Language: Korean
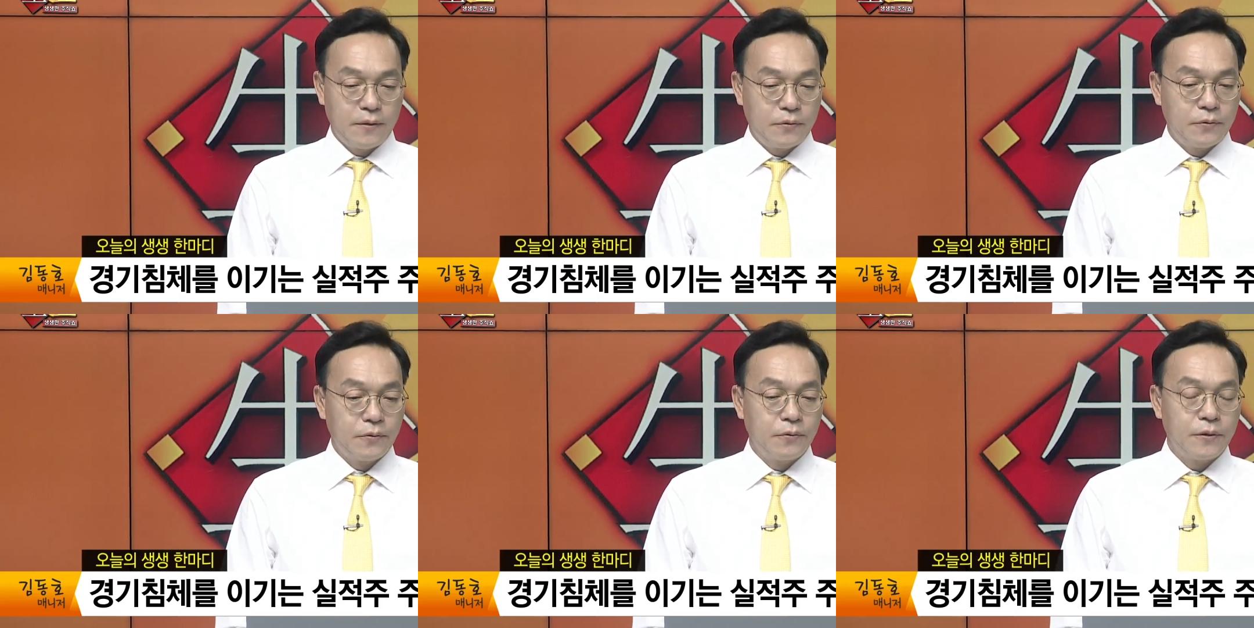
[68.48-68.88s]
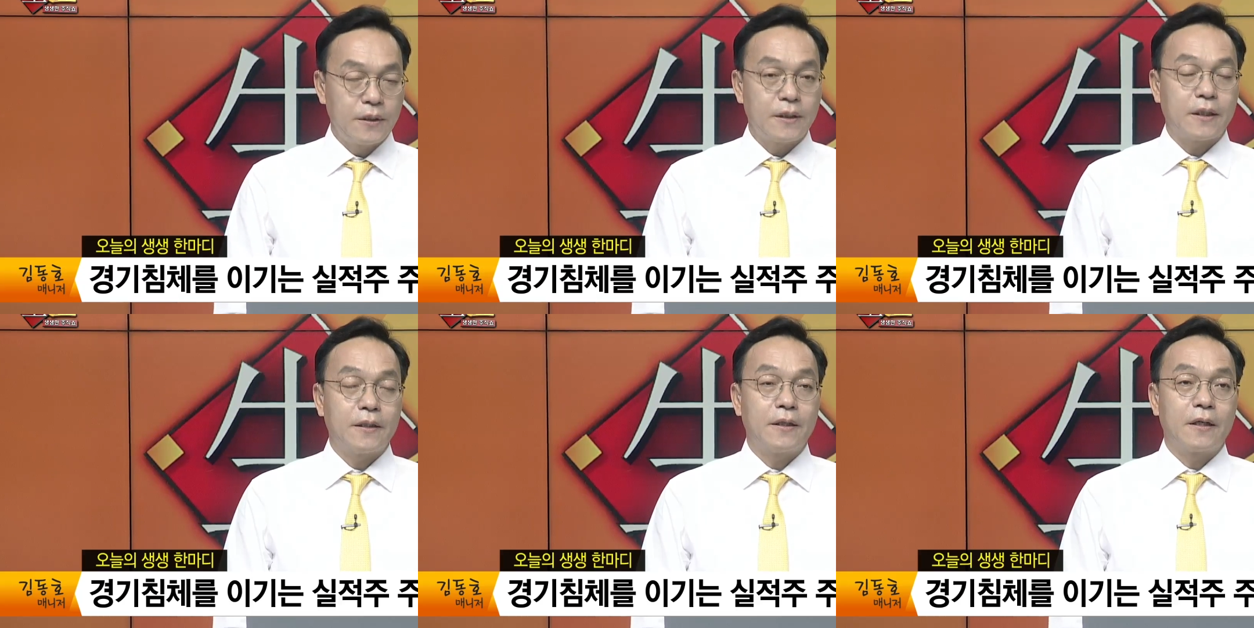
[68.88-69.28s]
아, 어, 좋은
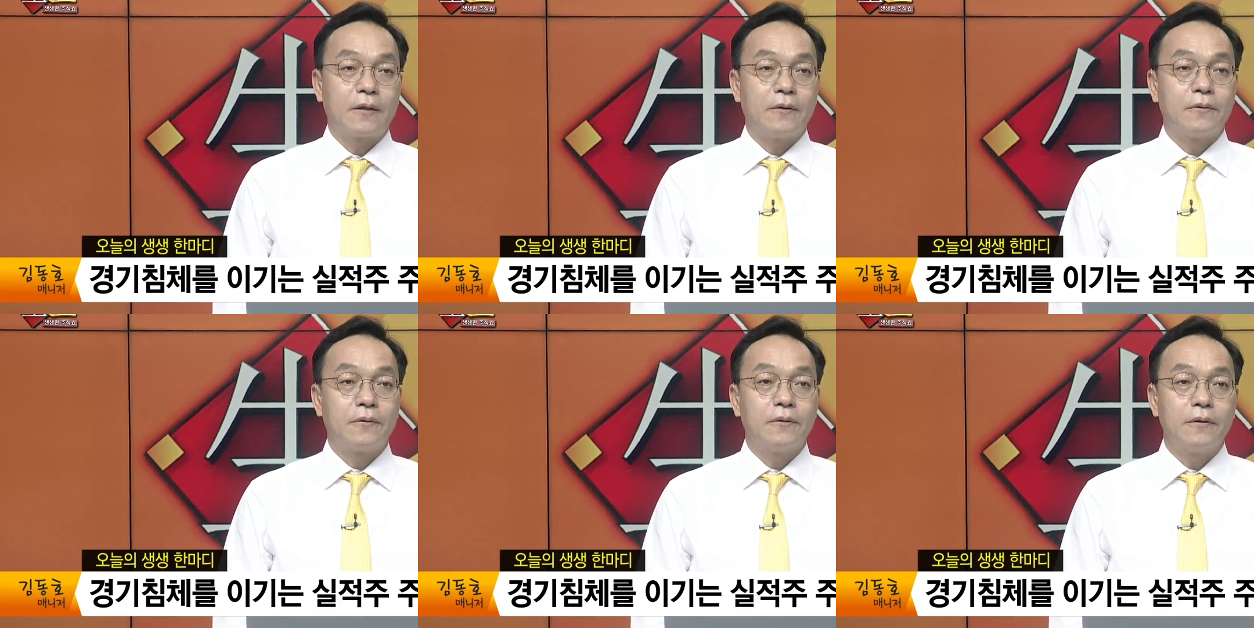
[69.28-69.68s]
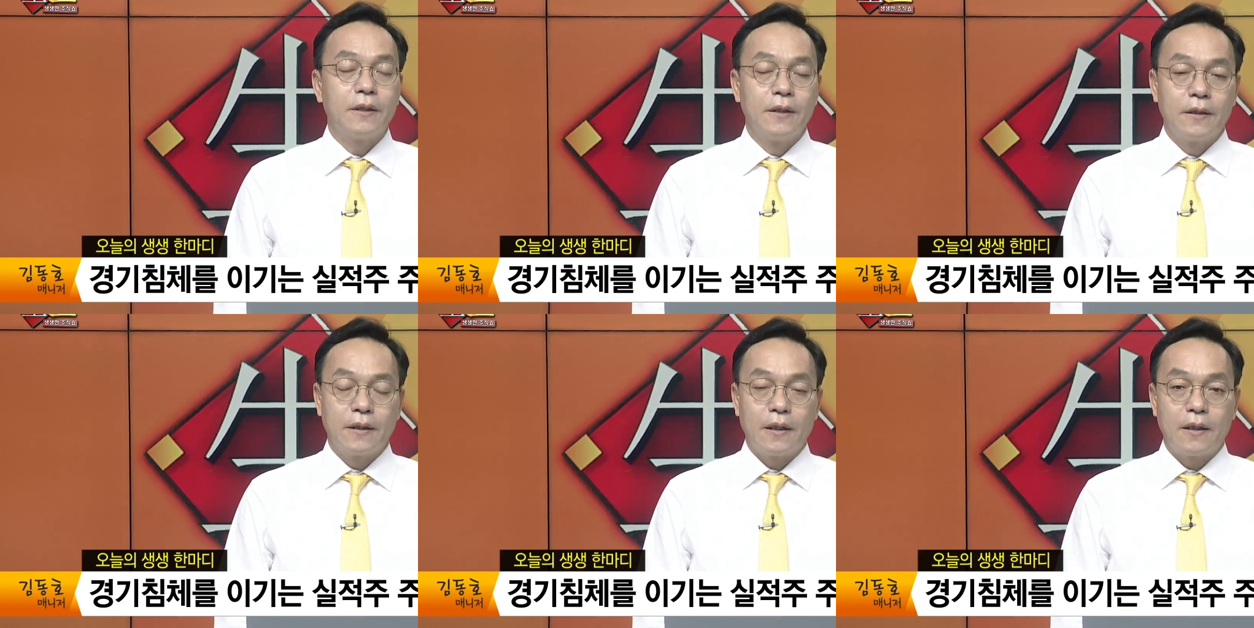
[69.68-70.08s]
회사가 될 거고
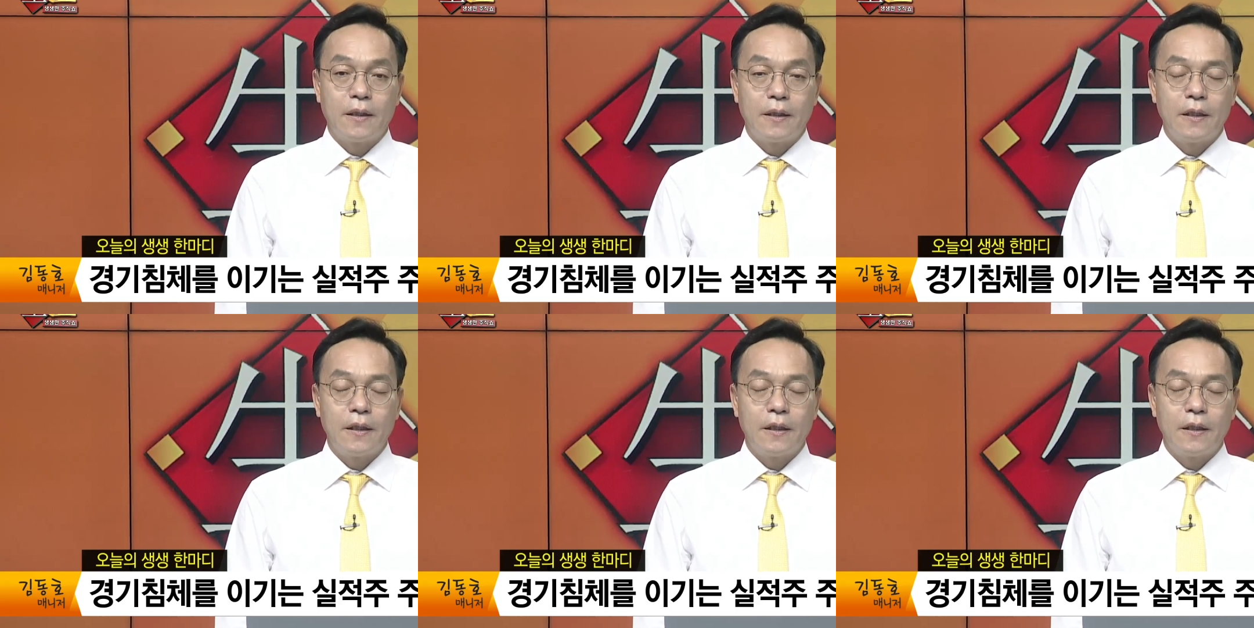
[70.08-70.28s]
어,